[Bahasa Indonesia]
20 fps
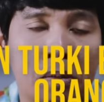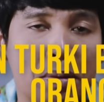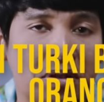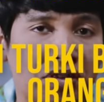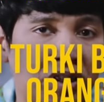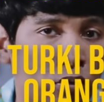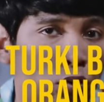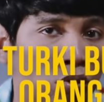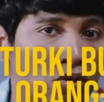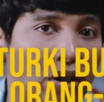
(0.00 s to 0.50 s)

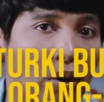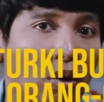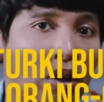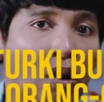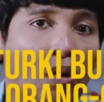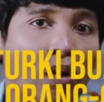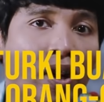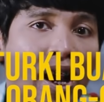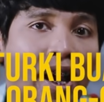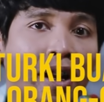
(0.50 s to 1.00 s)
mempersekusi
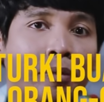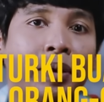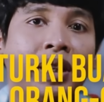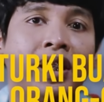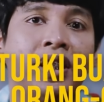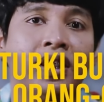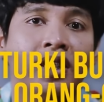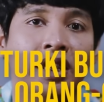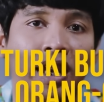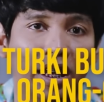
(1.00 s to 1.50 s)
orang-orang
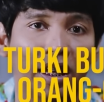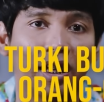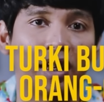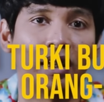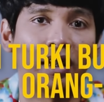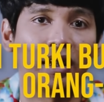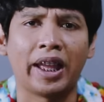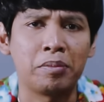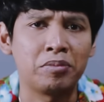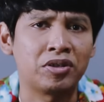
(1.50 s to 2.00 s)

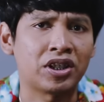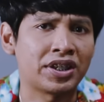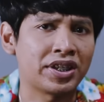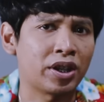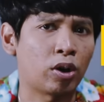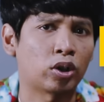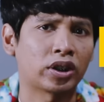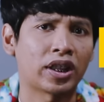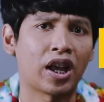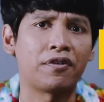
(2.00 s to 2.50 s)
Armenia. Kayak
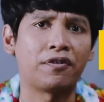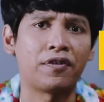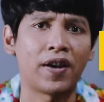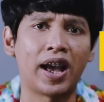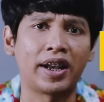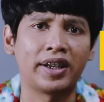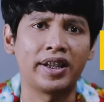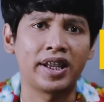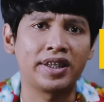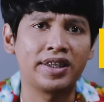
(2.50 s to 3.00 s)
misalnya kota
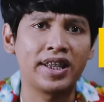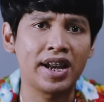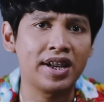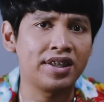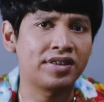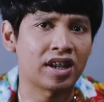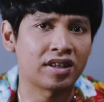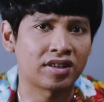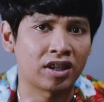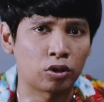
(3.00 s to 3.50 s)
Van yang
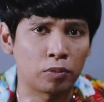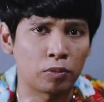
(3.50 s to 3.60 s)
jadi salah